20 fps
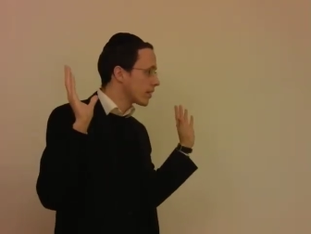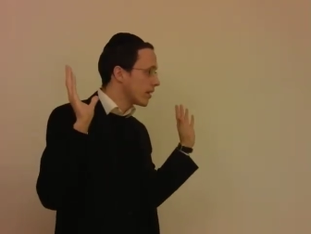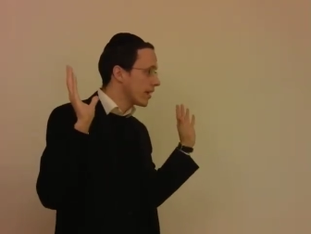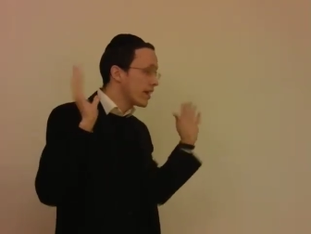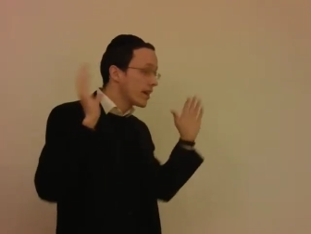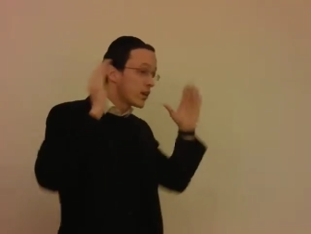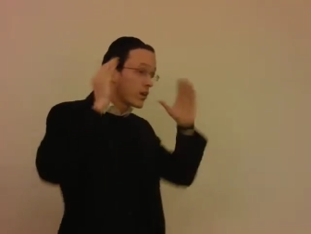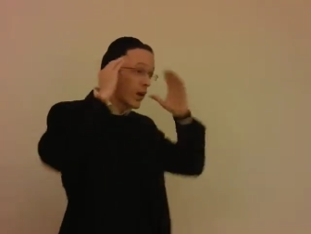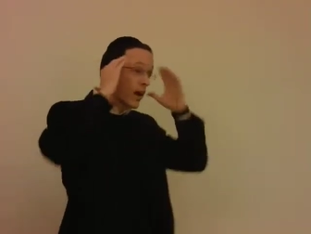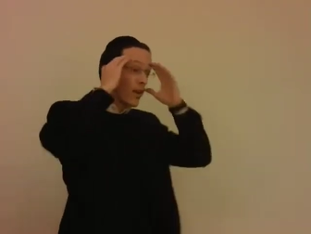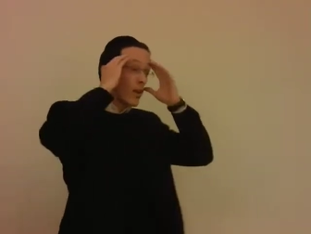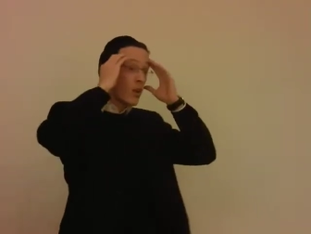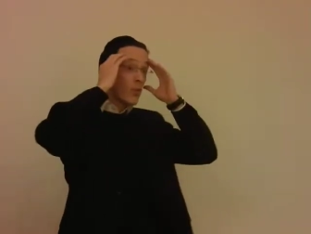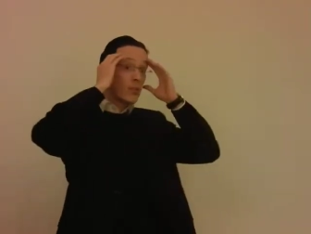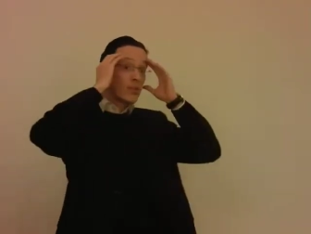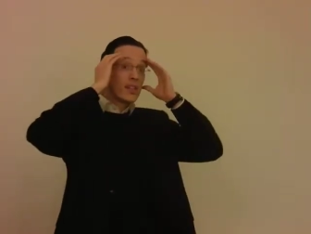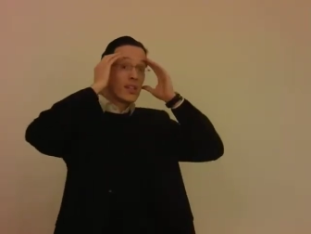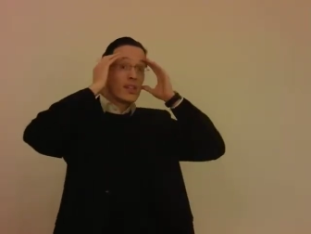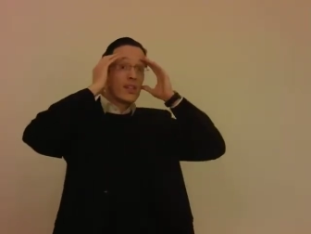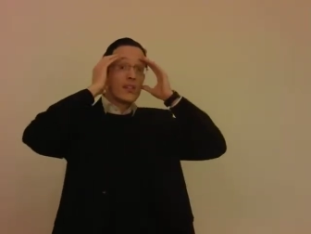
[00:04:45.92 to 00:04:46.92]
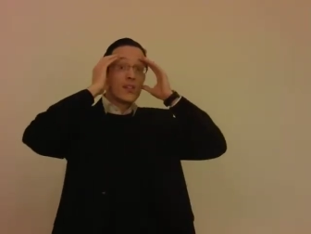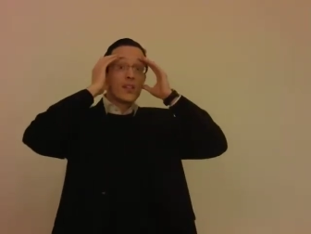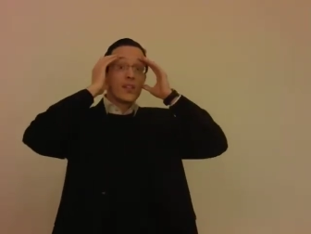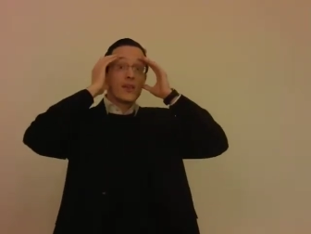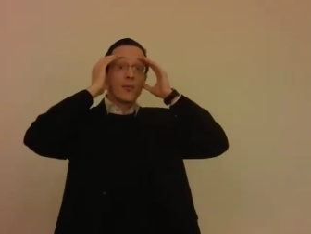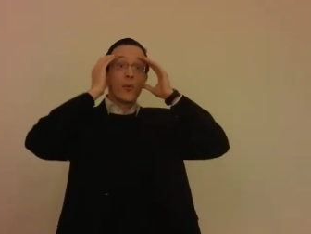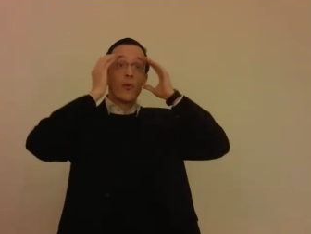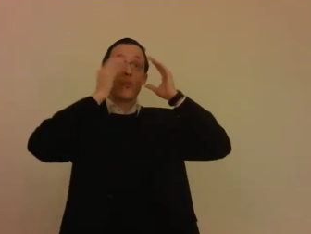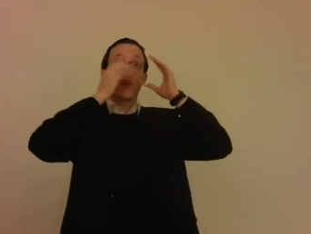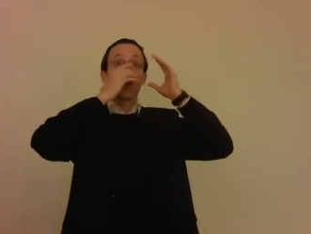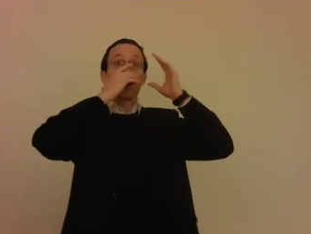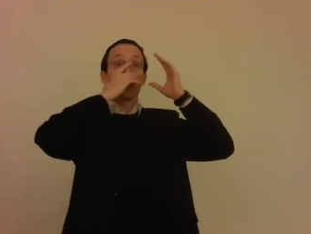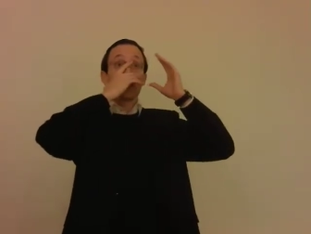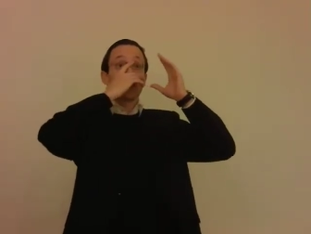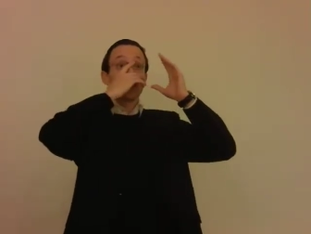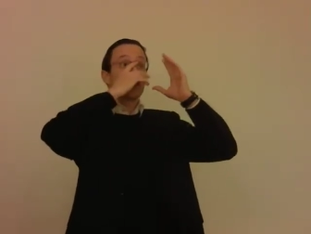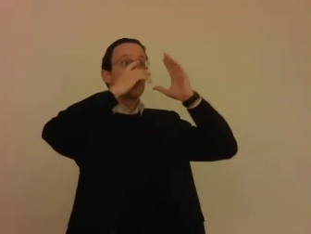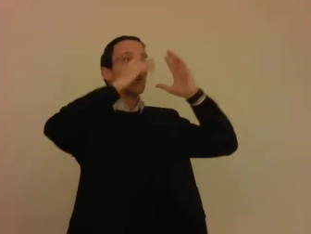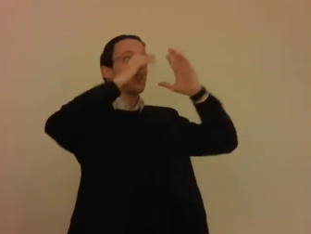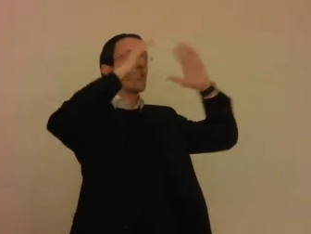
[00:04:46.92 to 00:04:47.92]
Et qu'un homme, s'il dit, bon voilà, dans
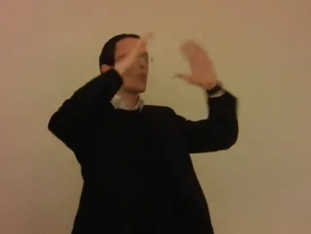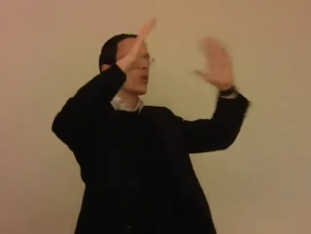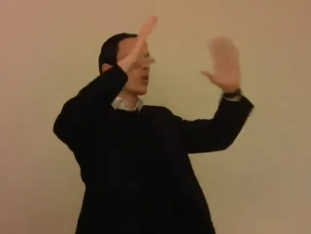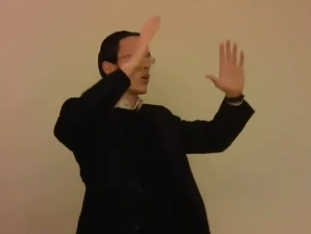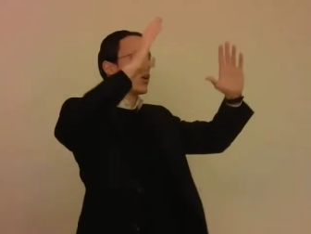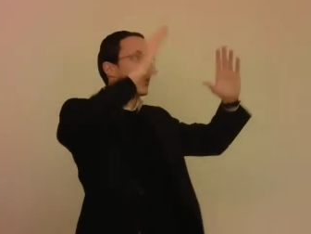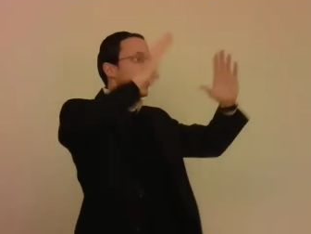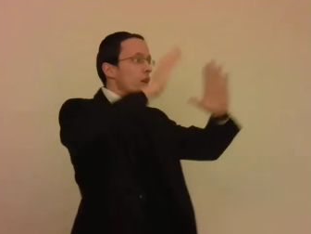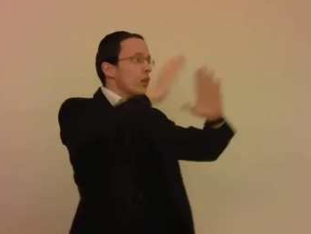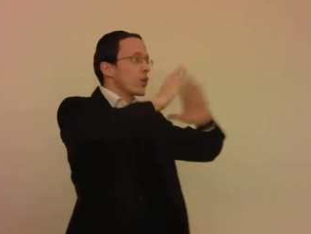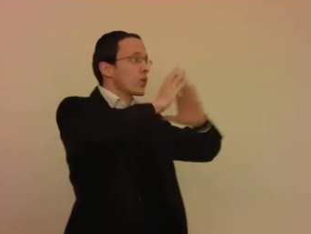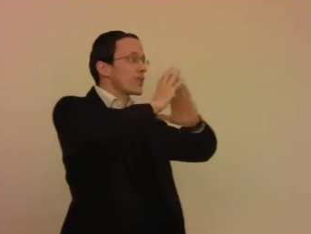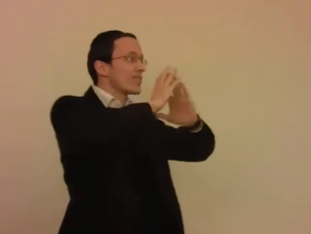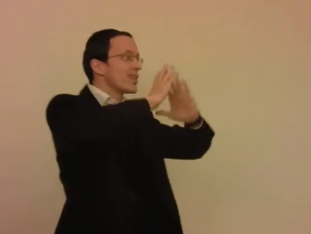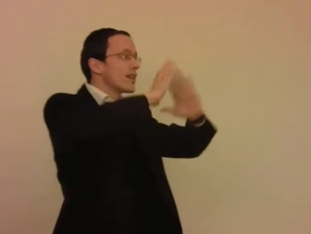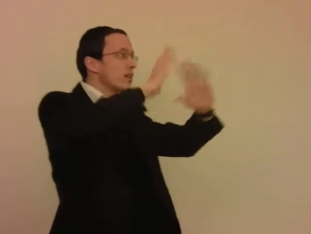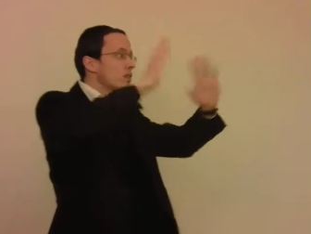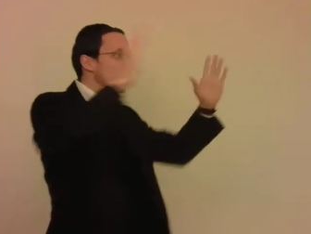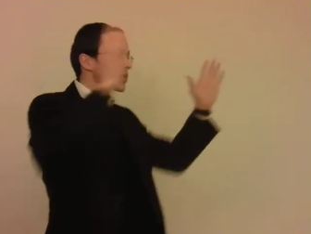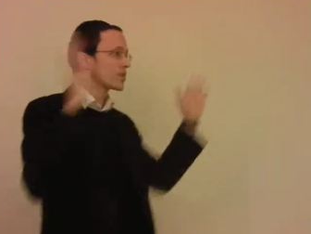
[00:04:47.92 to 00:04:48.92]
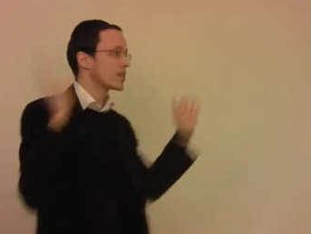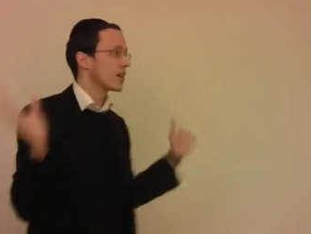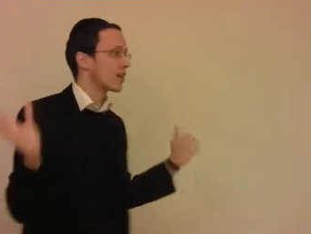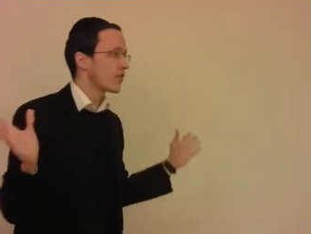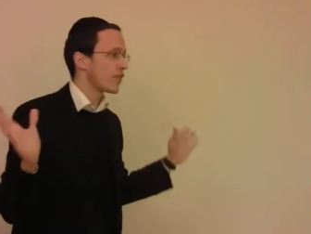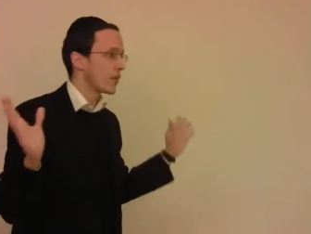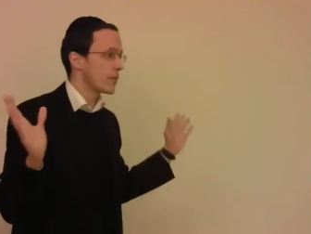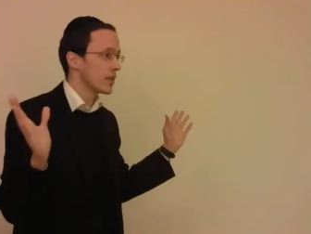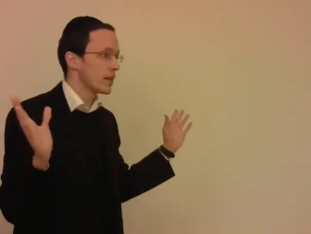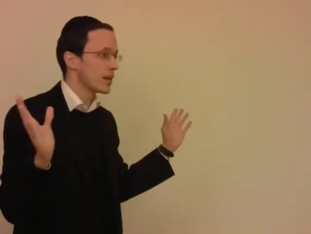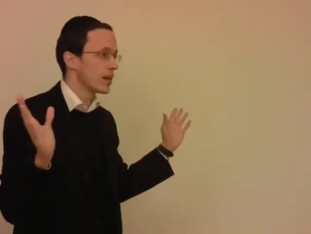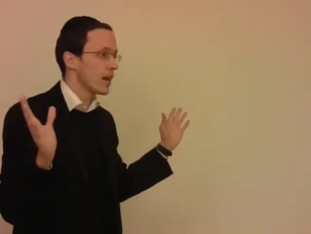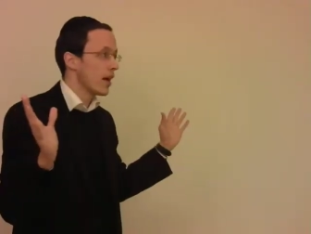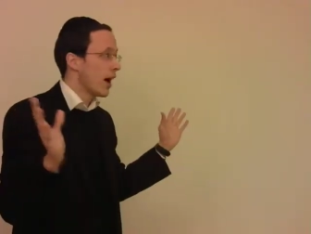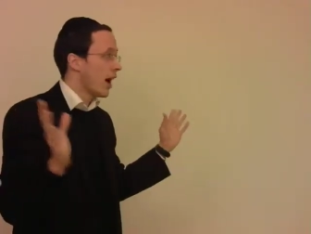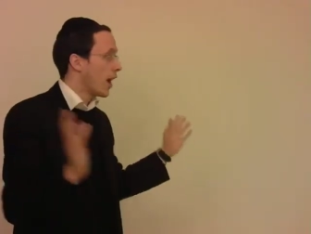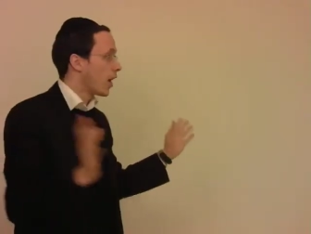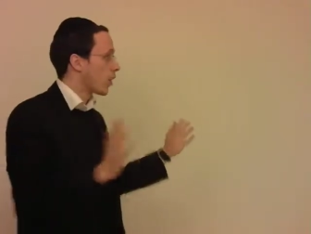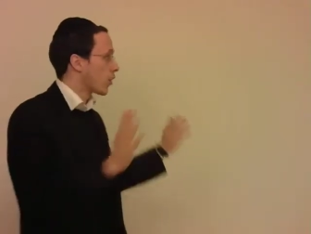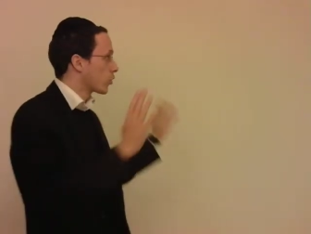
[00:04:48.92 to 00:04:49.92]
7 ans, dans 7 ans c'est la famine,
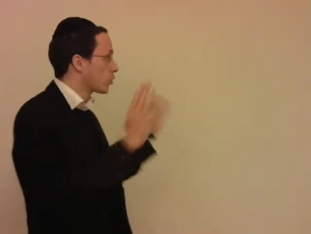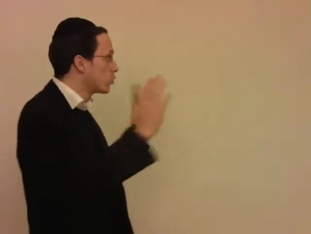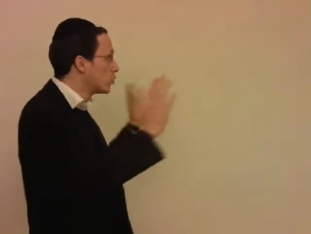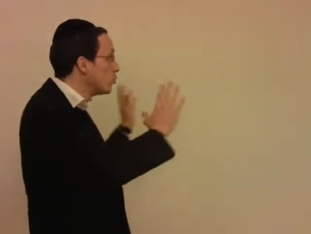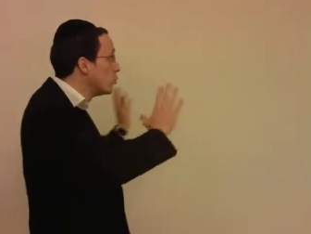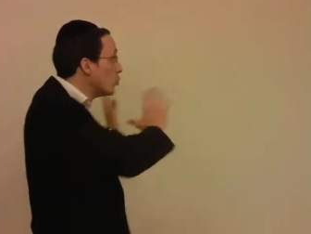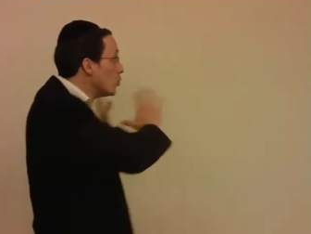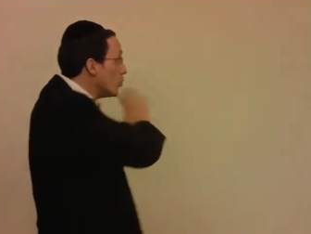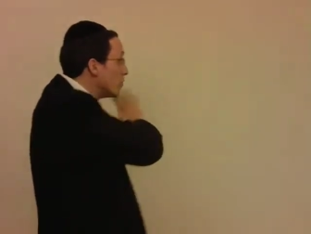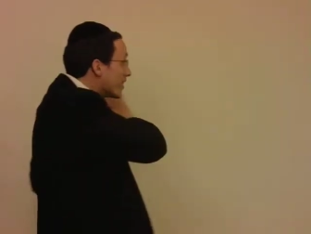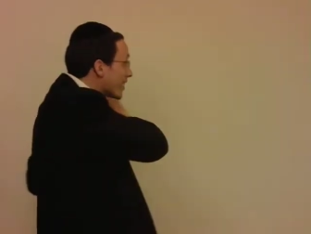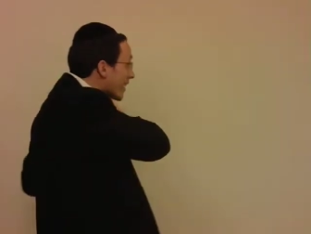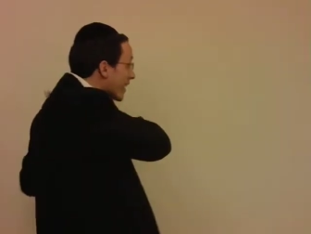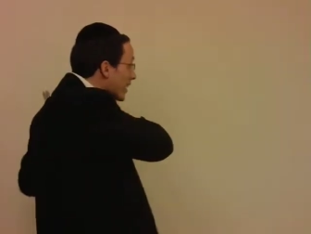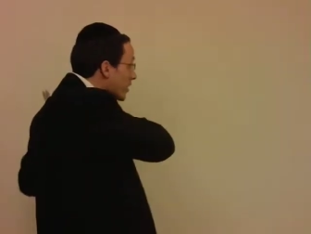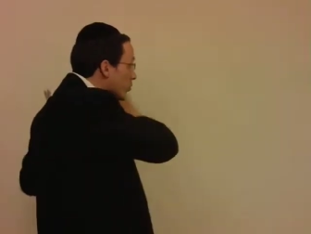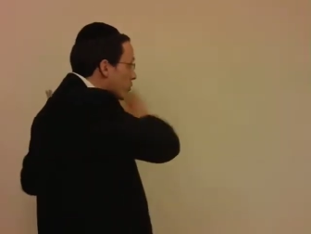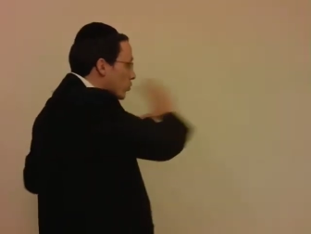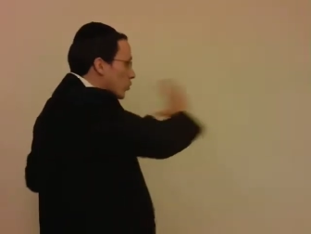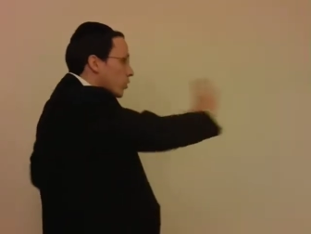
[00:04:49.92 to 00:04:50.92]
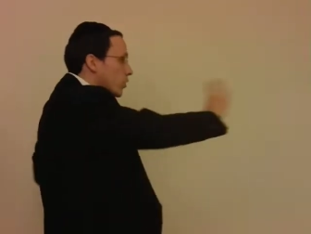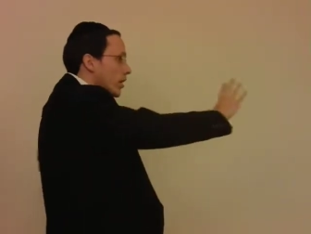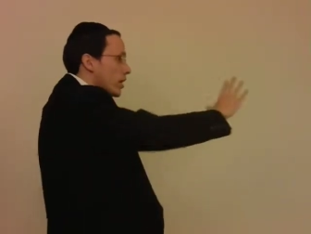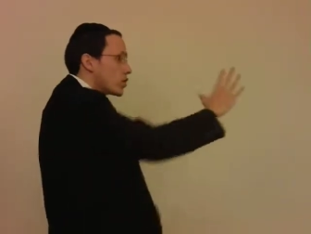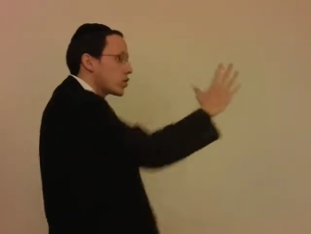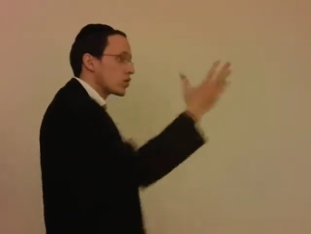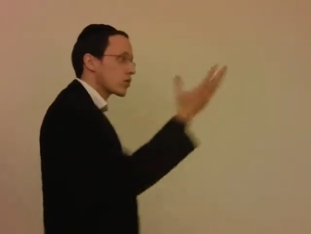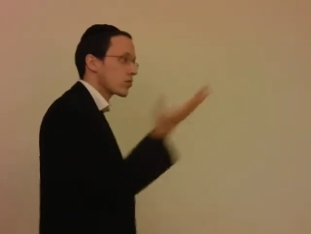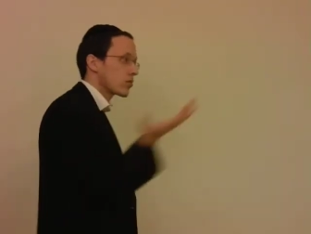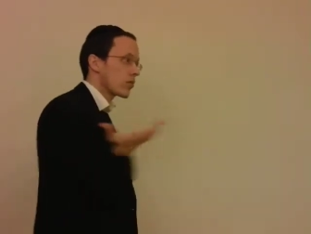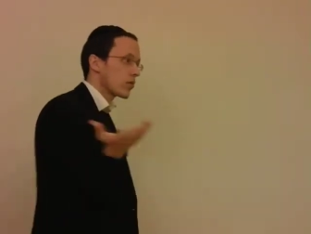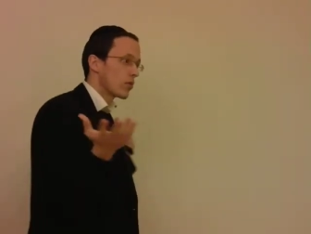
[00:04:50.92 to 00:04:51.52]
alors tous les rayons de Yesh,